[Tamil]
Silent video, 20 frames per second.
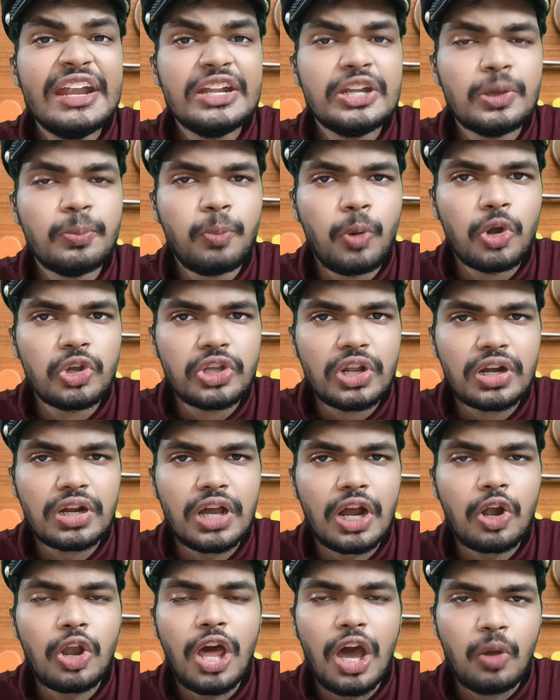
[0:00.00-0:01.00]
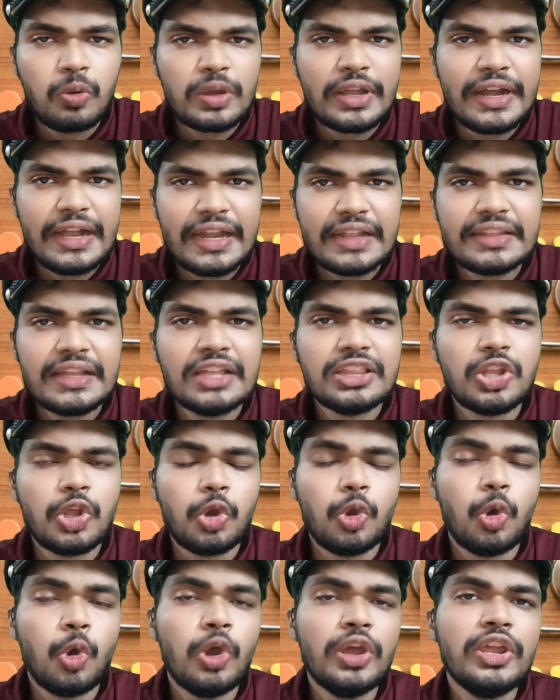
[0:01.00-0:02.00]
வெயிட் போட்டிருக்காங்களோ அவங்க கிட்டதான் தான் இந்த
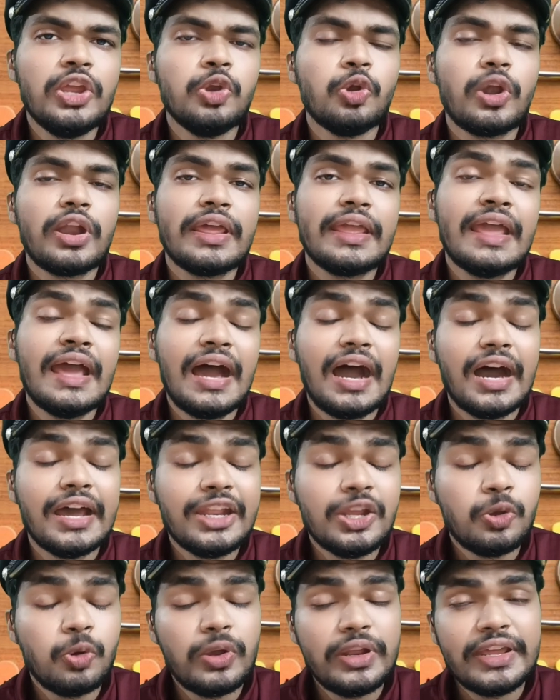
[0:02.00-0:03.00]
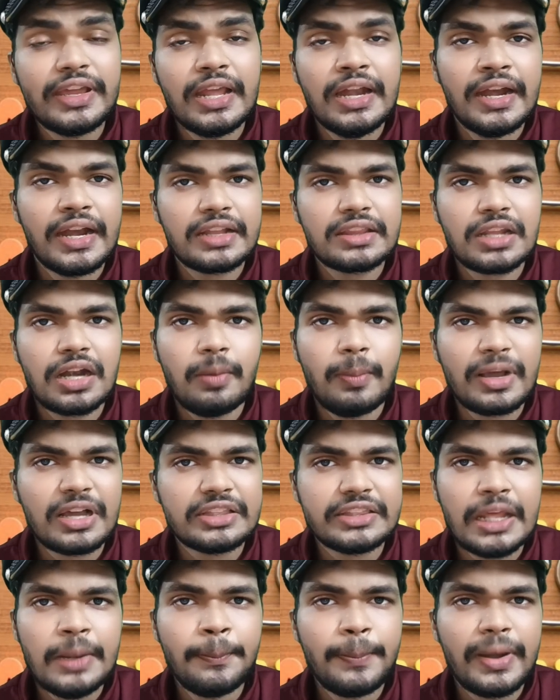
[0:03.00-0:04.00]
நோயினுடைய அறிகுறிகள்ன்றது நமக்கு
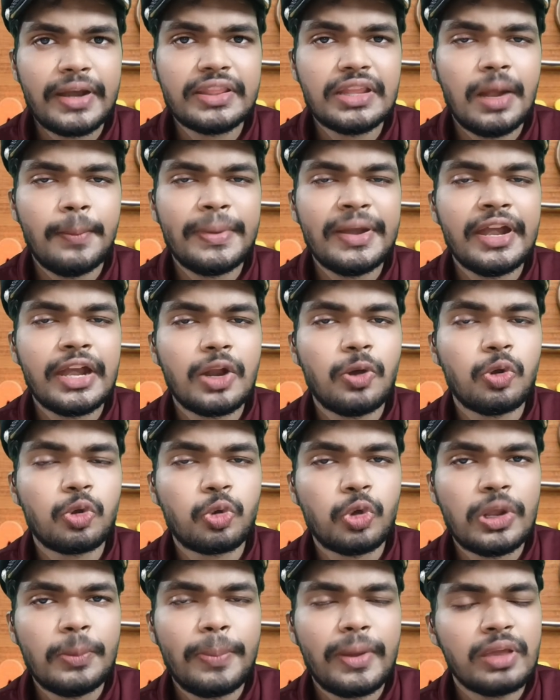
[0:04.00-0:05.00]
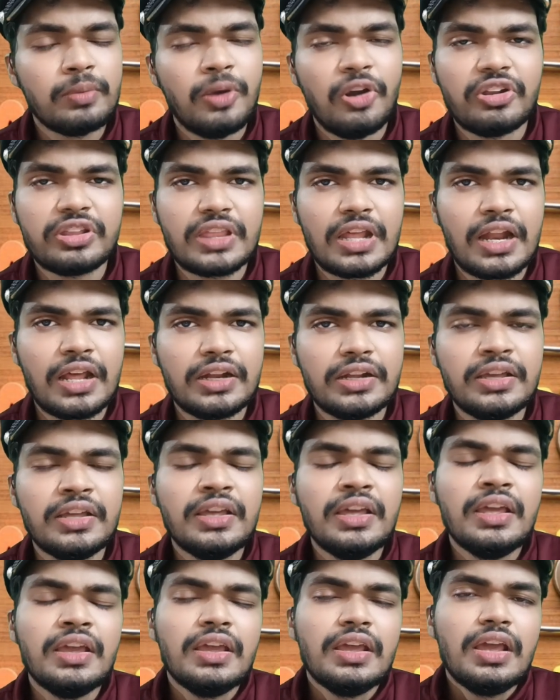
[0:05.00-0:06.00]
தென்படுது அப்படின்ற ஒரு குறிப்பையும் அவர் தராரு
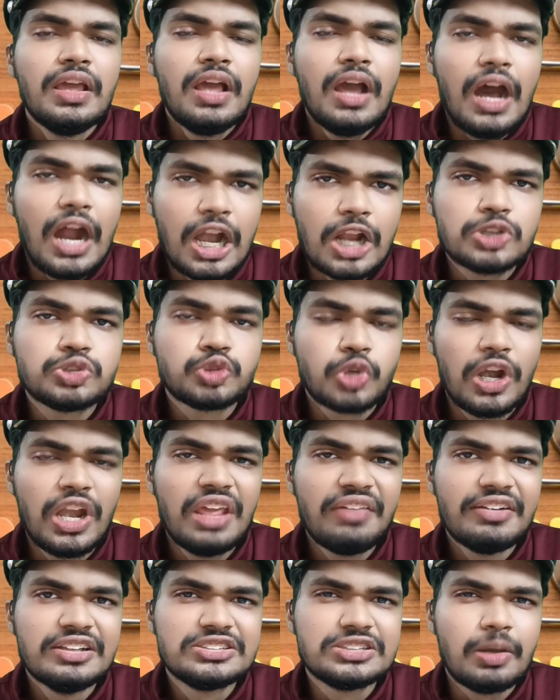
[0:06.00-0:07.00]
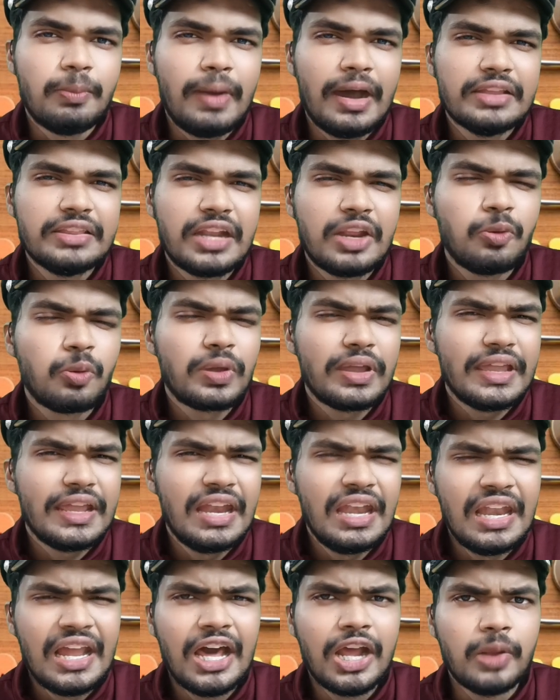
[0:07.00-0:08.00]
ஆனா சொல்லி வச்ச மாதிரி இவங்க
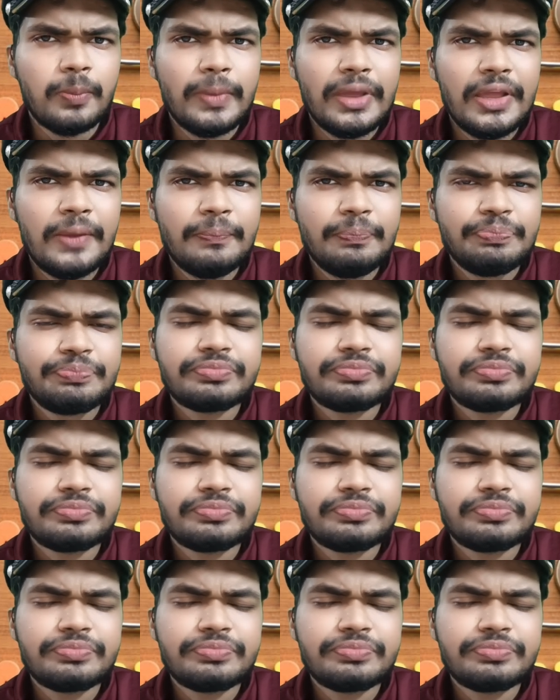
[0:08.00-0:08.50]
எல்லாருமே